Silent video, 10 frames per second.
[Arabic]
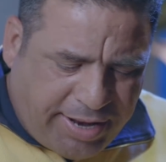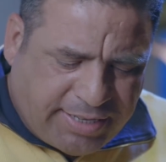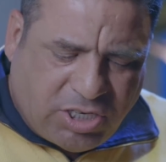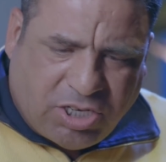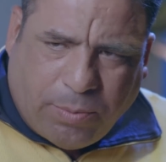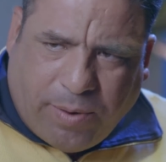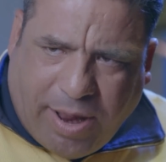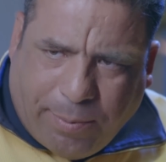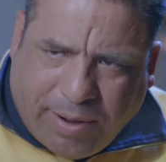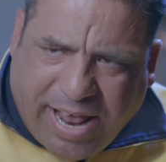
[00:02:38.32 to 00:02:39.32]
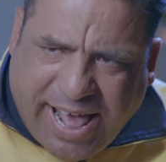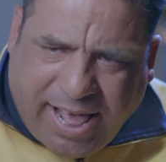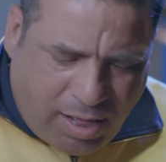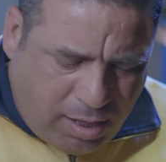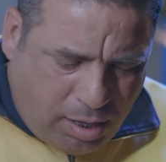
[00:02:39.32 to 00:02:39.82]
انت
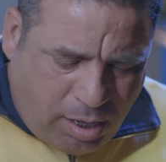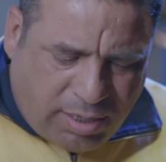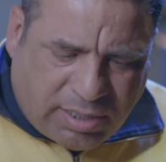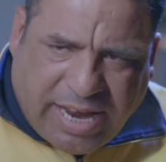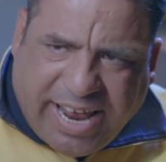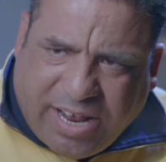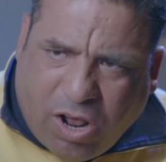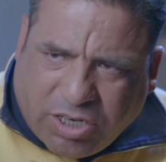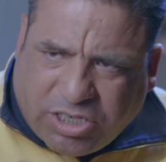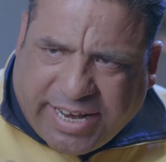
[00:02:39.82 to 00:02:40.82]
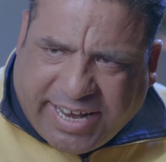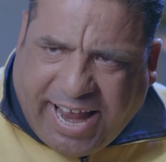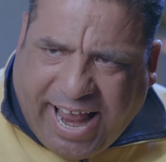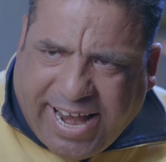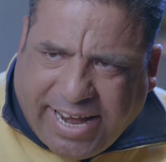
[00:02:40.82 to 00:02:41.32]
مخبره صيدة ورجت
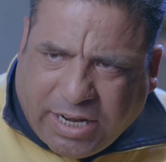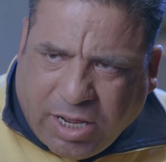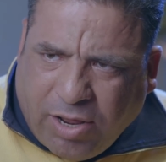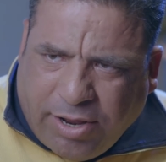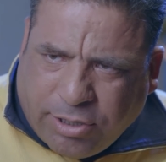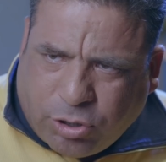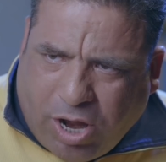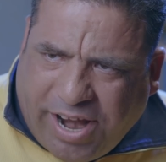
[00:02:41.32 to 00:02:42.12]
الحريق شلون